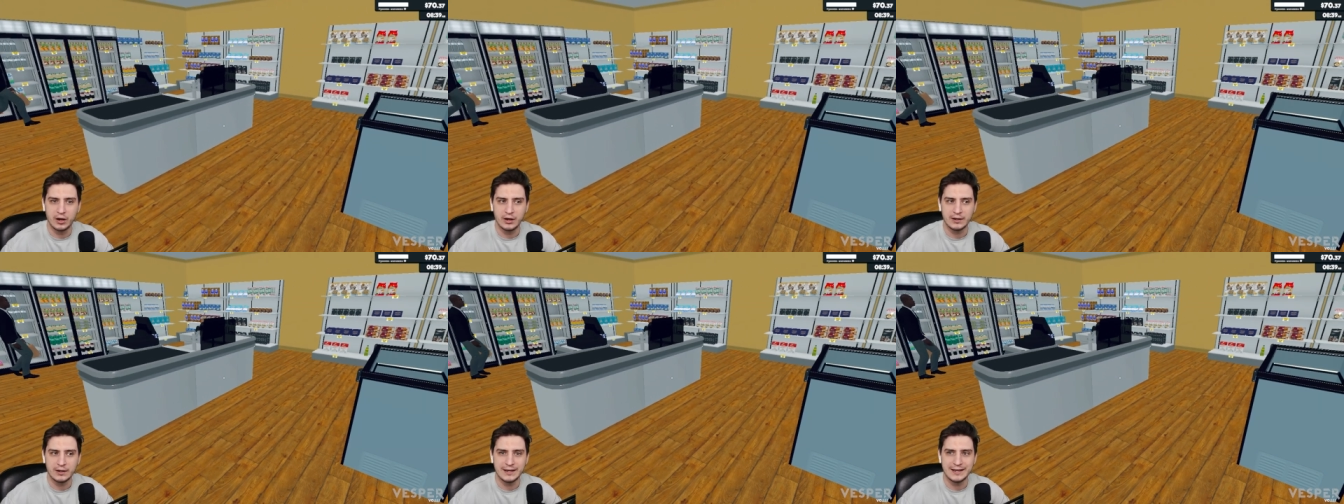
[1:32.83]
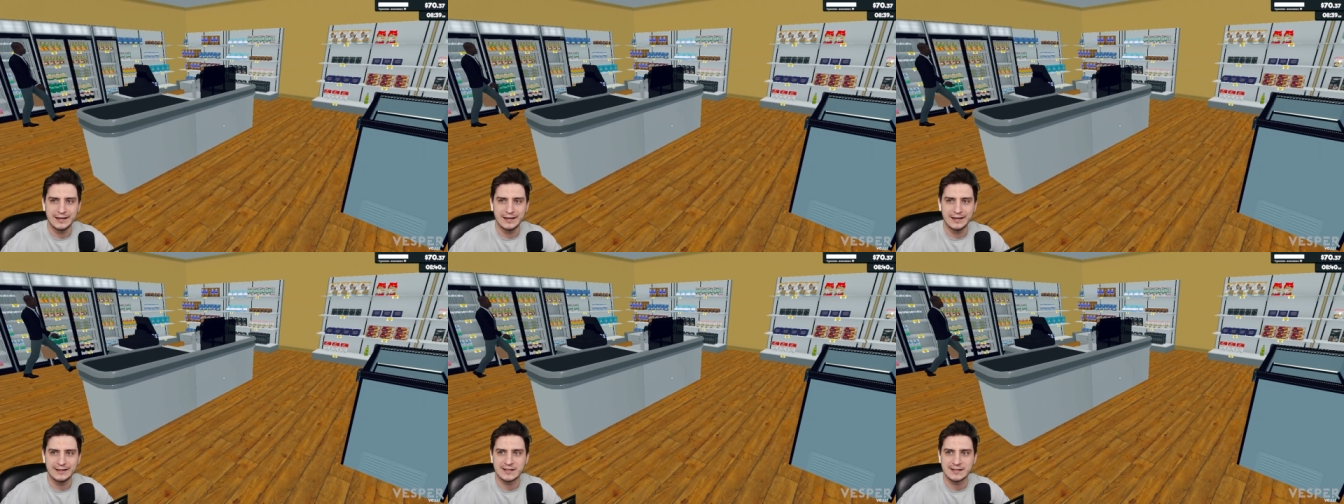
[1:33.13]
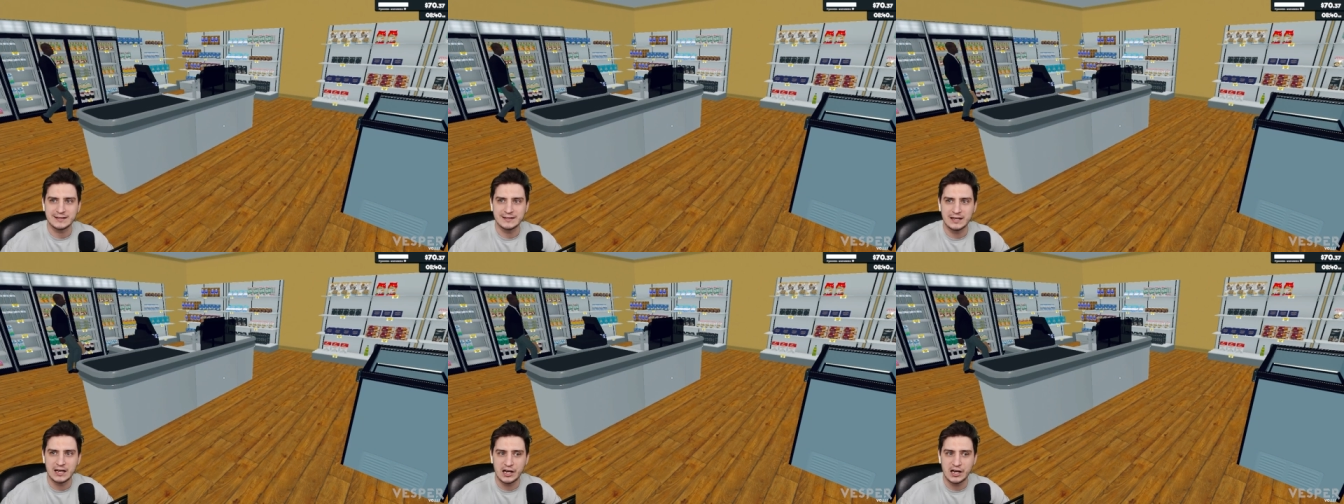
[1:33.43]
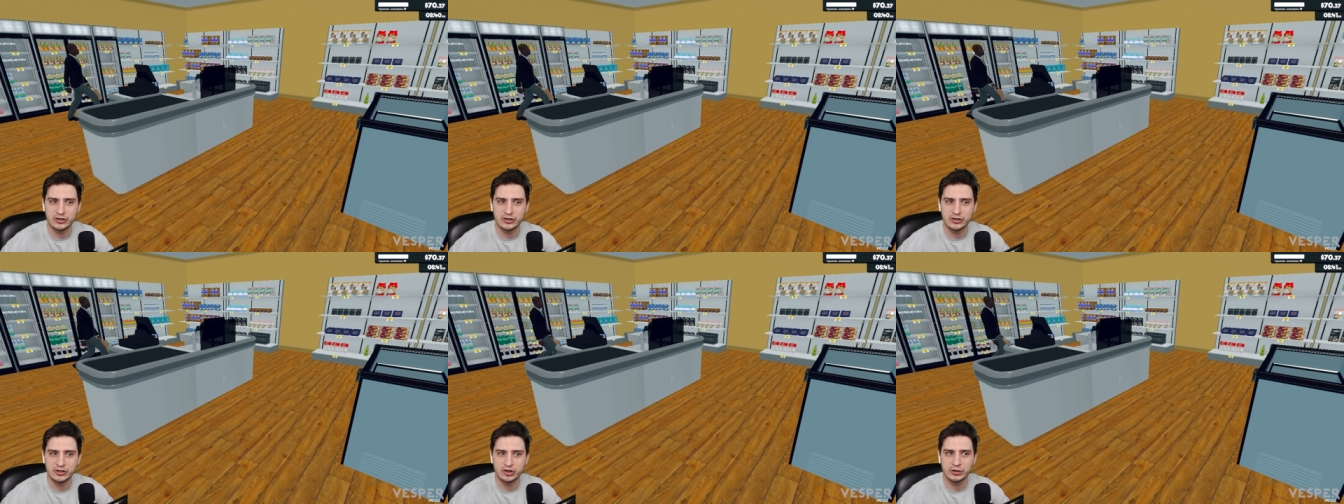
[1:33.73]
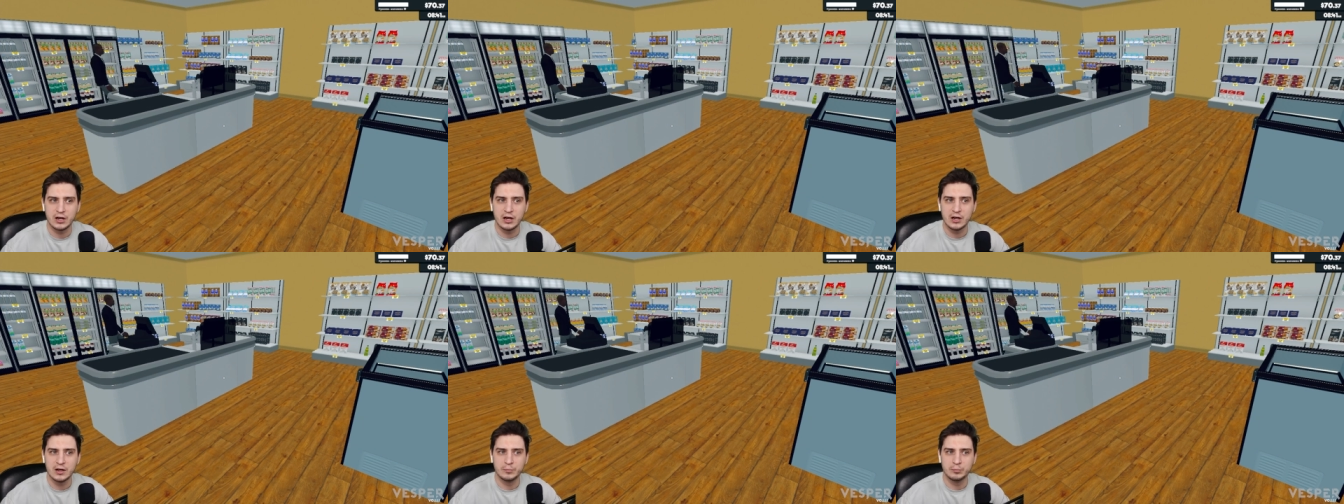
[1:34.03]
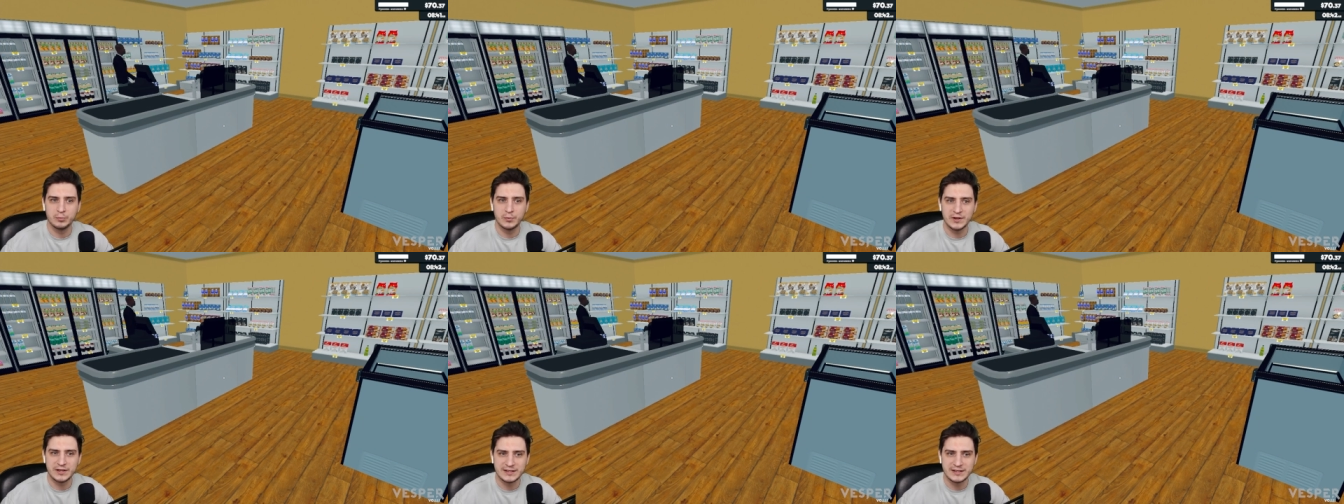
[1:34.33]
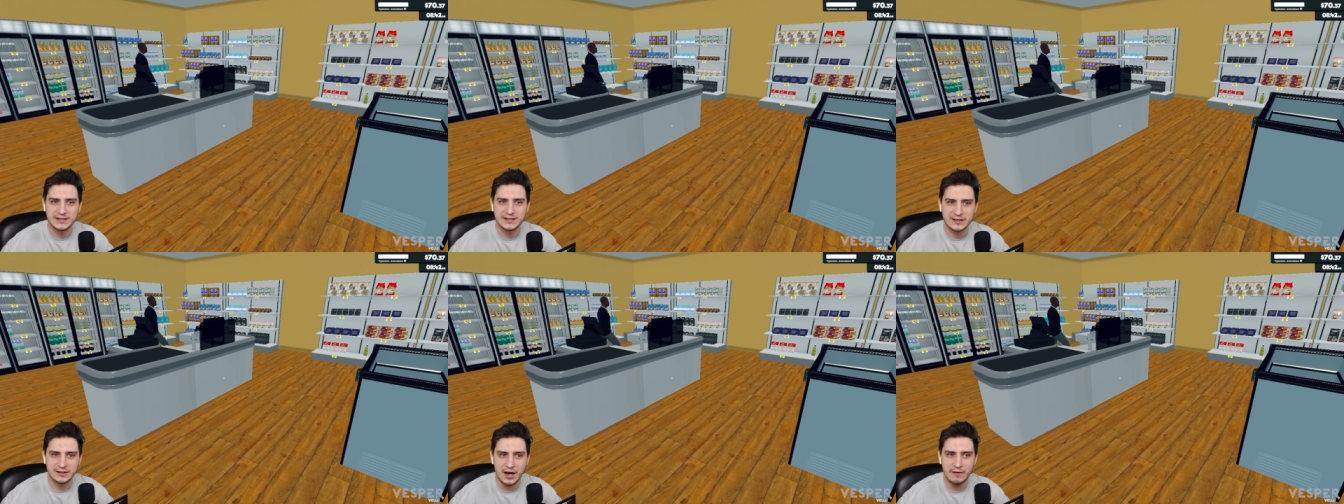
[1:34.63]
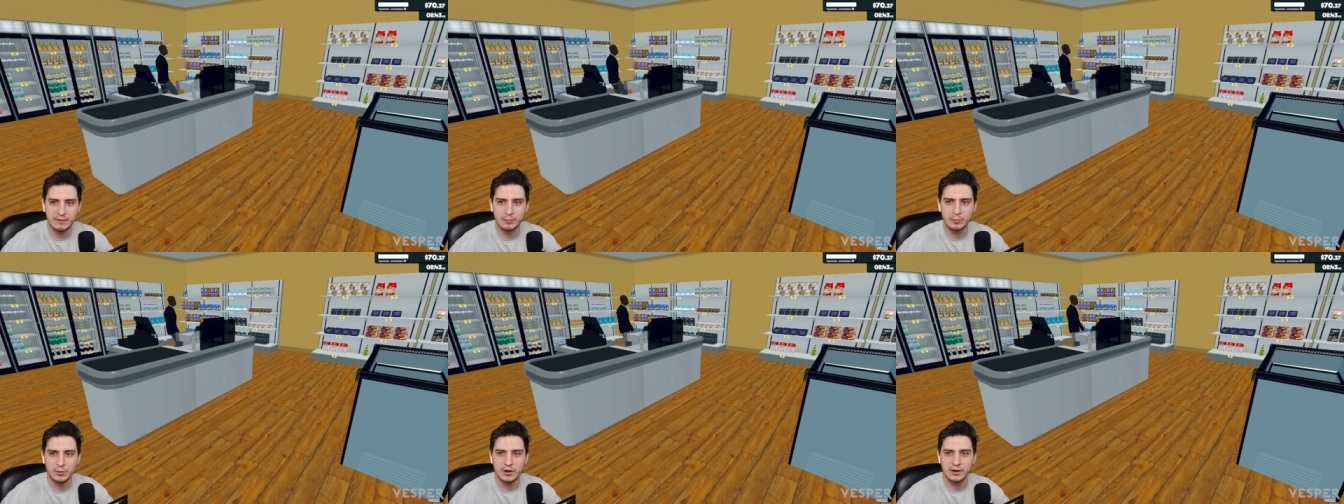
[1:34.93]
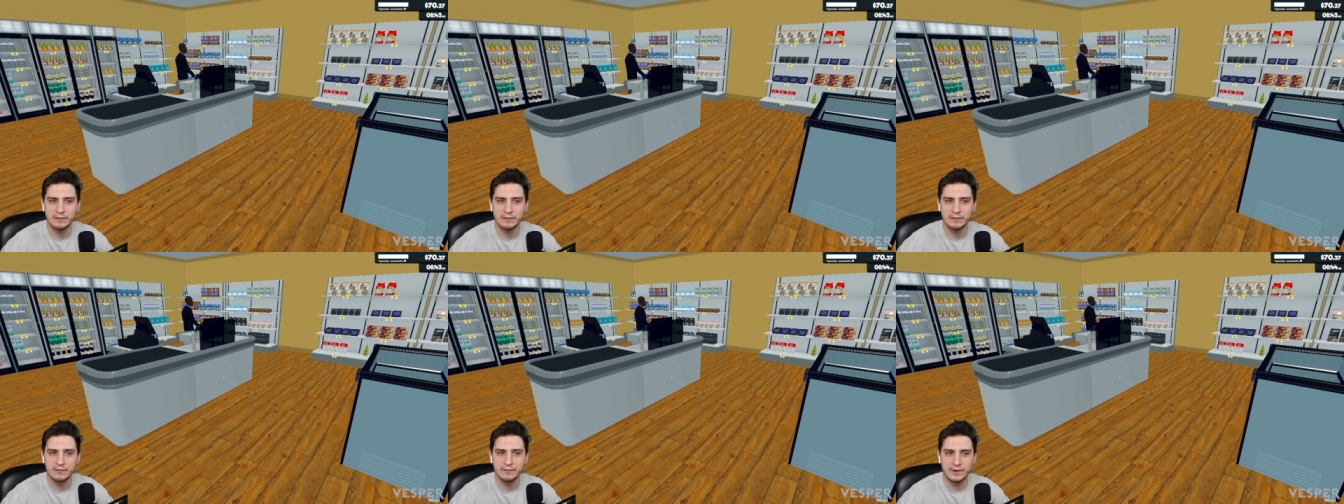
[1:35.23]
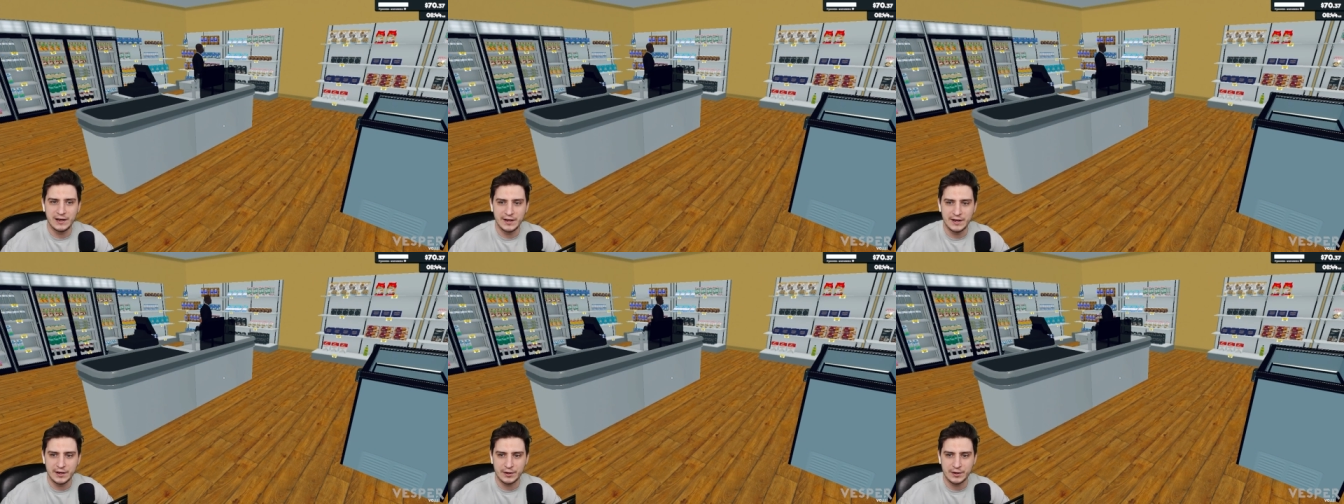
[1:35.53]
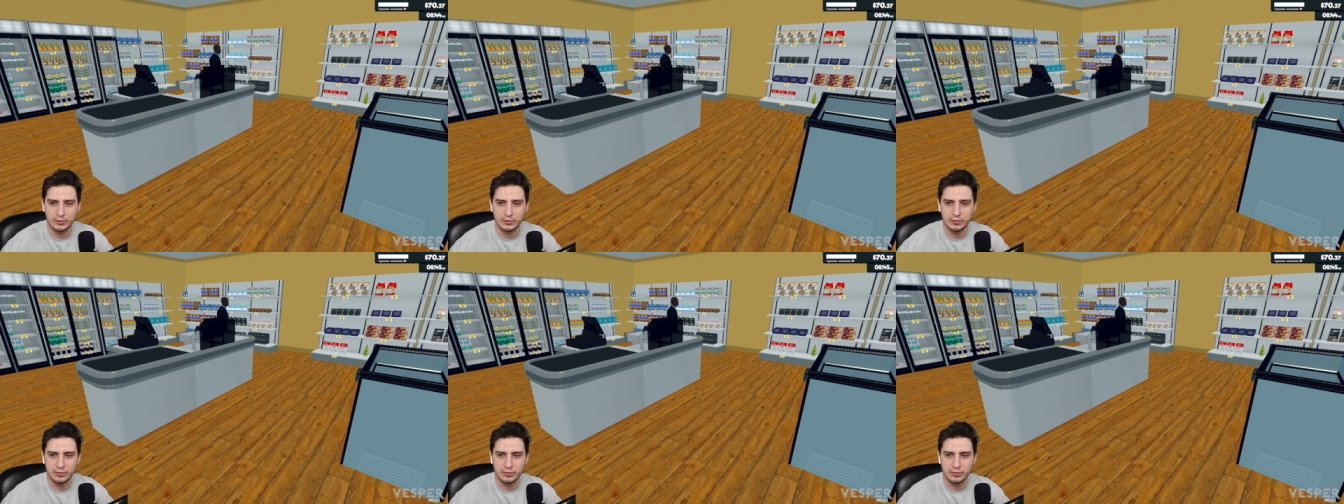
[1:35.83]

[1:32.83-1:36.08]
Это значит, мы ставим Валеру.